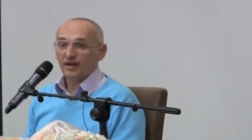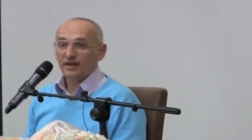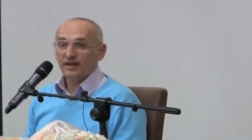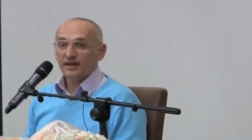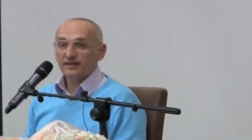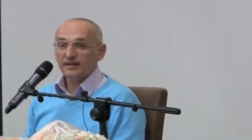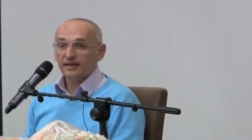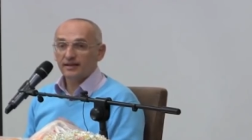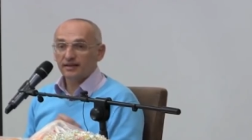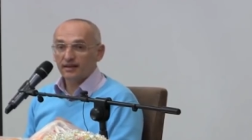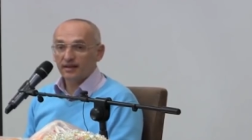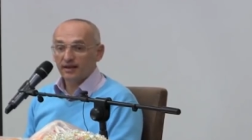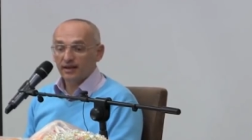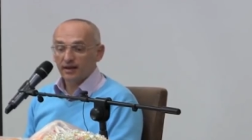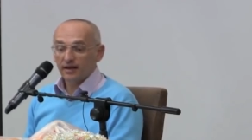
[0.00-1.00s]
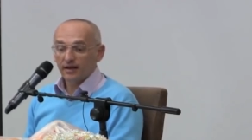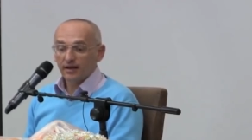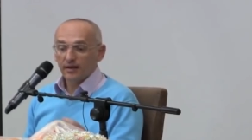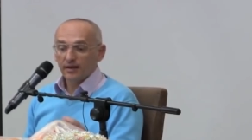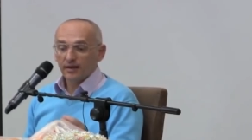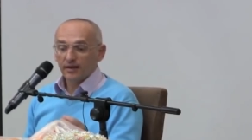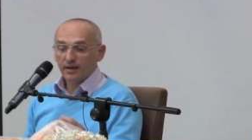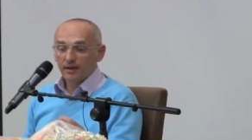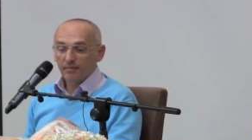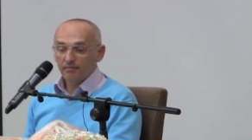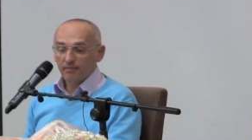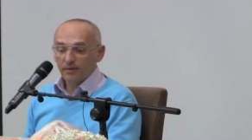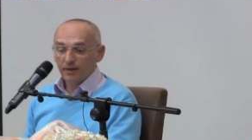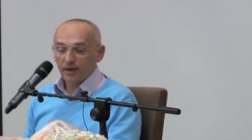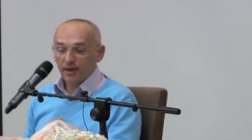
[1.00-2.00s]
Если ты не,
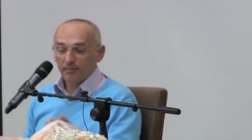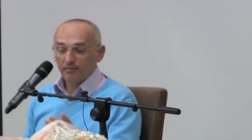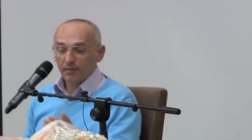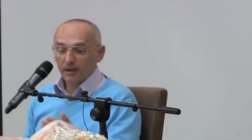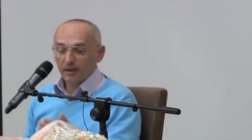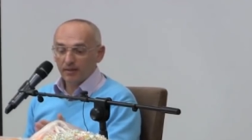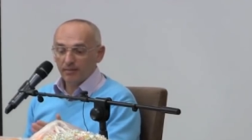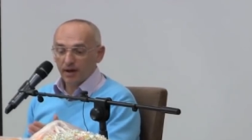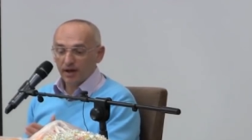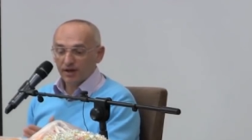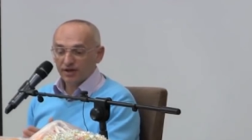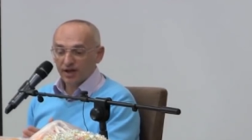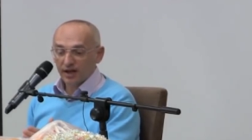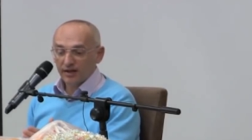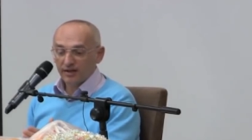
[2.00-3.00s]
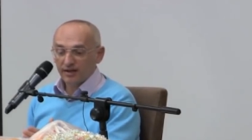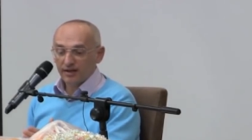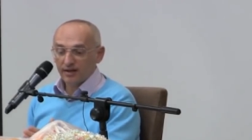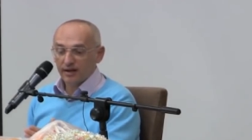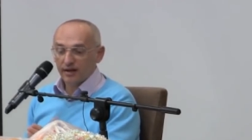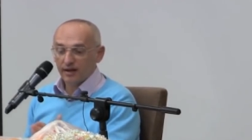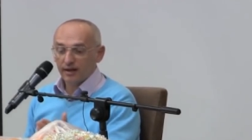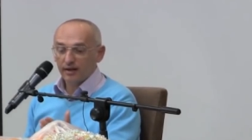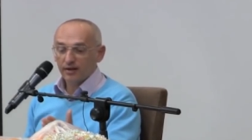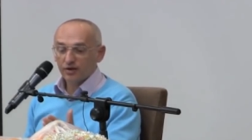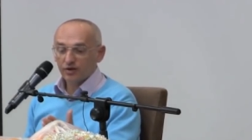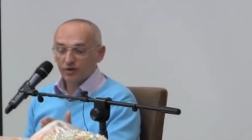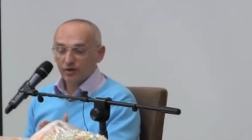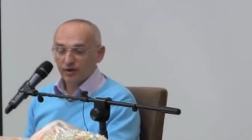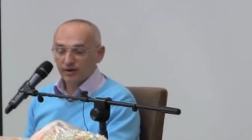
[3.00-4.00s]
не принимаешь родителей,
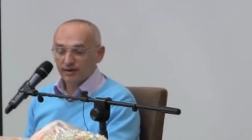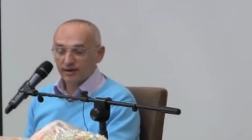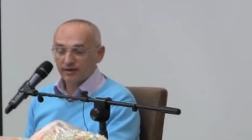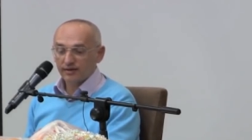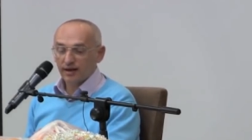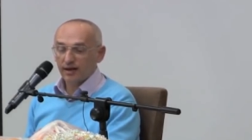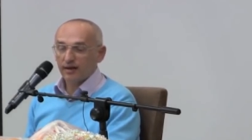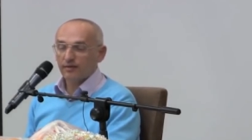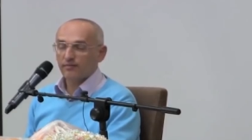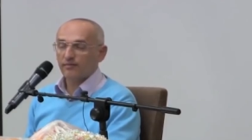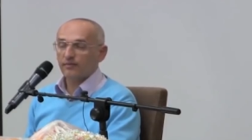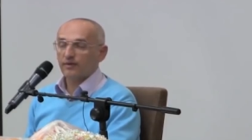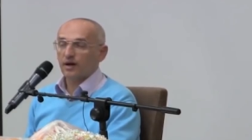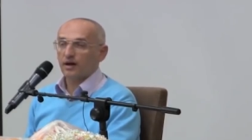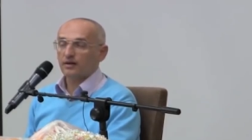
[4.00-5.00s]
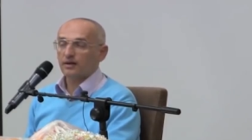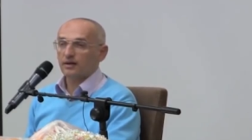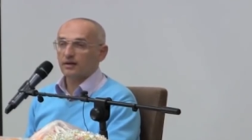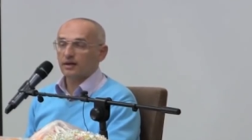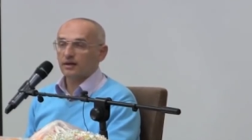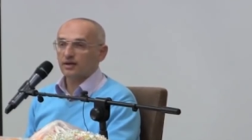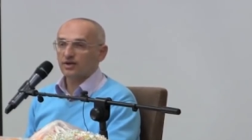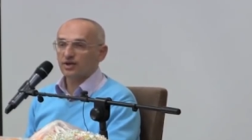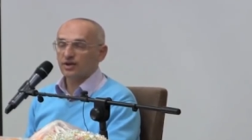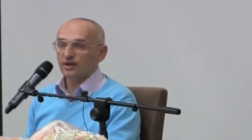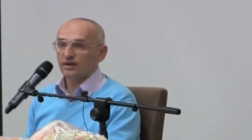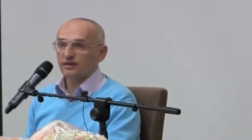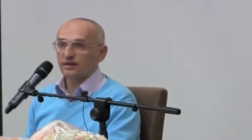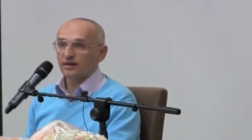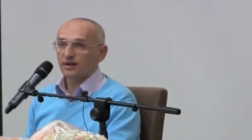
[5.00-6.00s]
что они сказали, как тебе надо
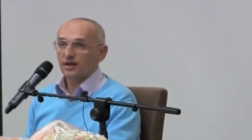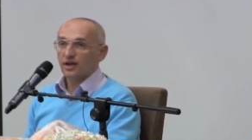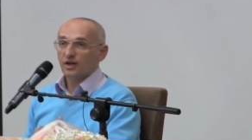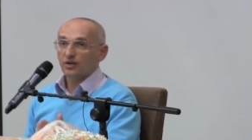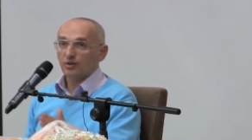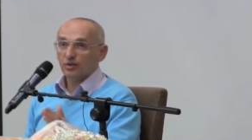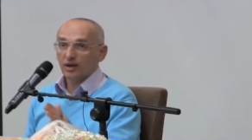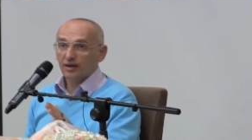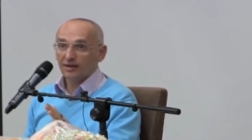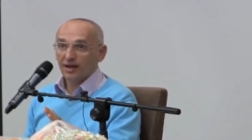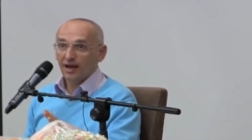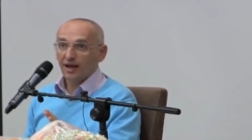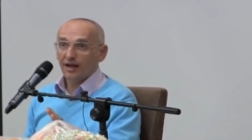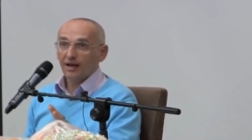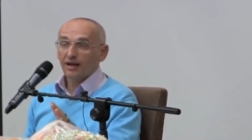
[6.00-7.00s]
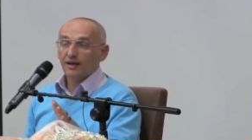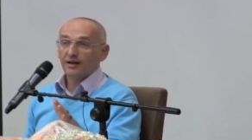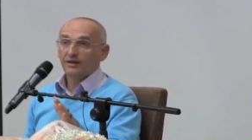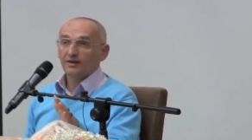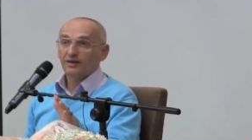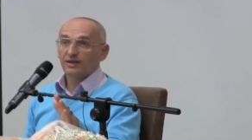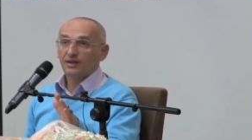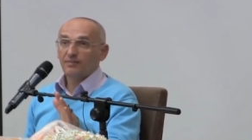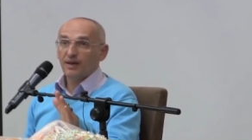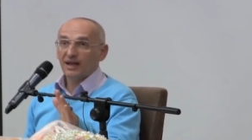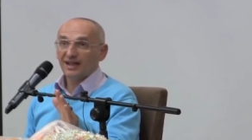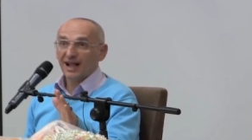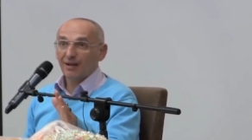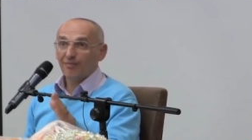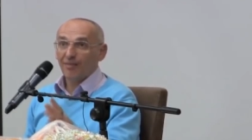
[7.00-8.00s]
жениться, то тогда тебя
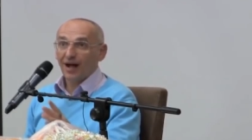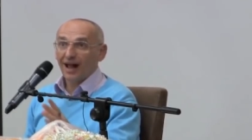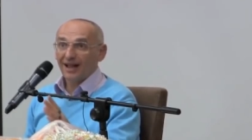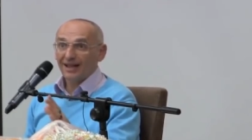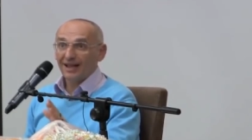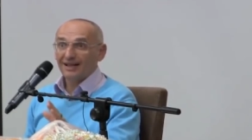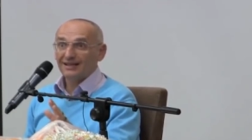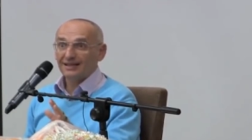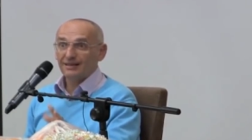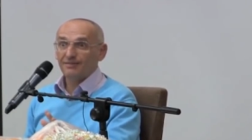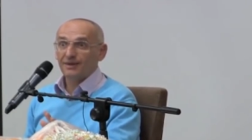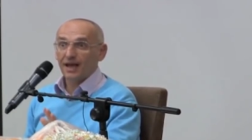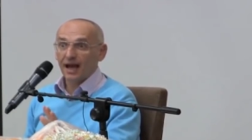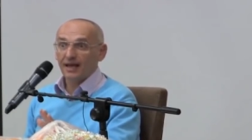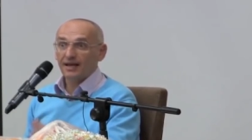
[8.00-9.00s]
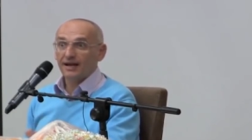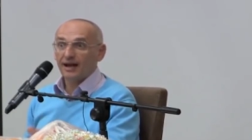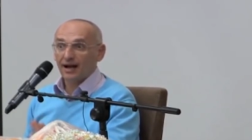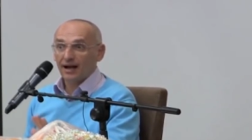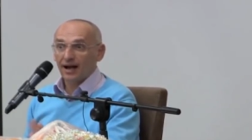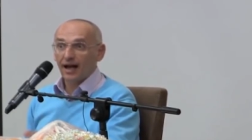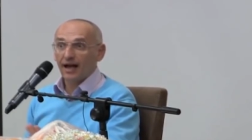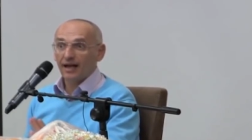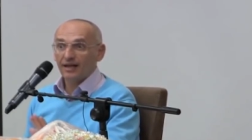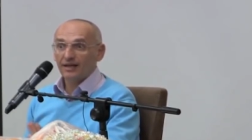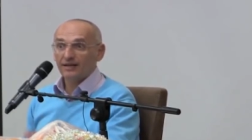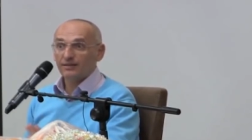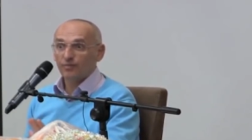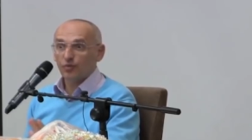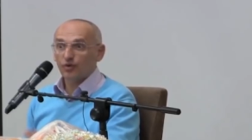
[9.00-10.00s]
нормальная семья никакая
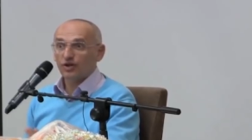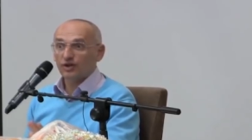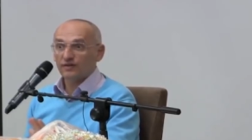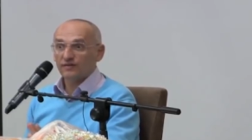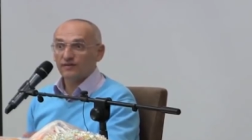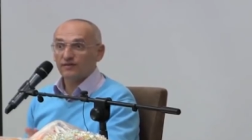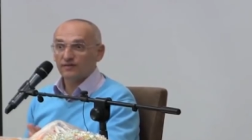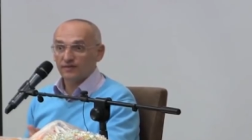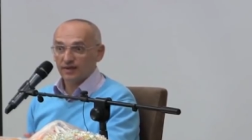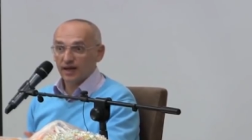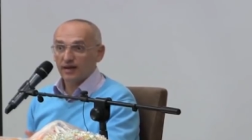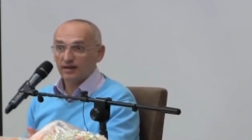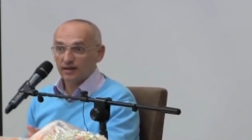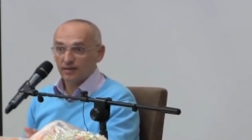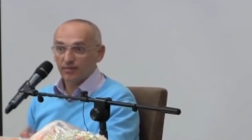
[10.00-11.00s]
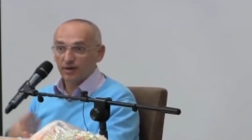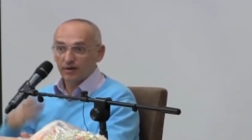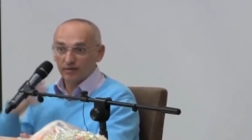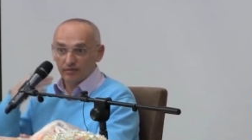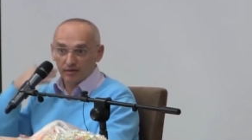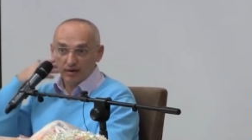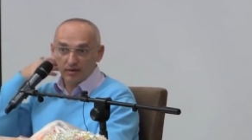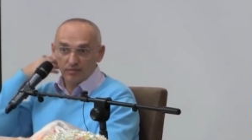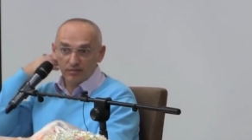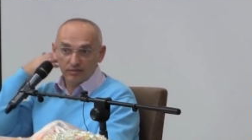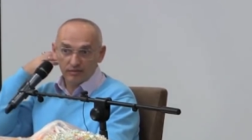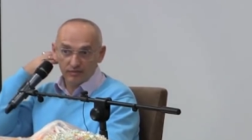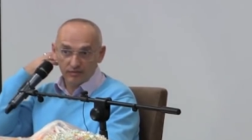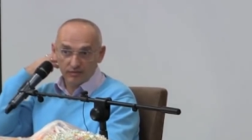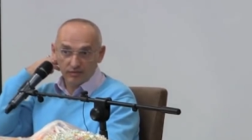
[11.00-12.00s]
не сможет взять тебя, как
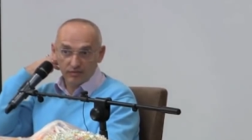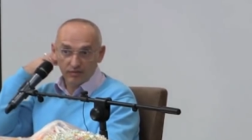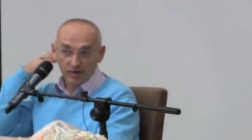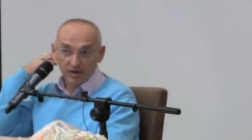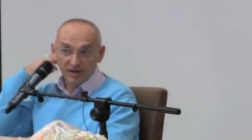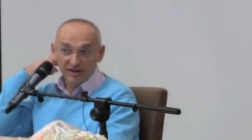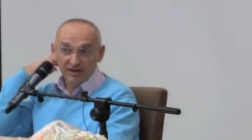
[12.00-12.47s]
бы, ну,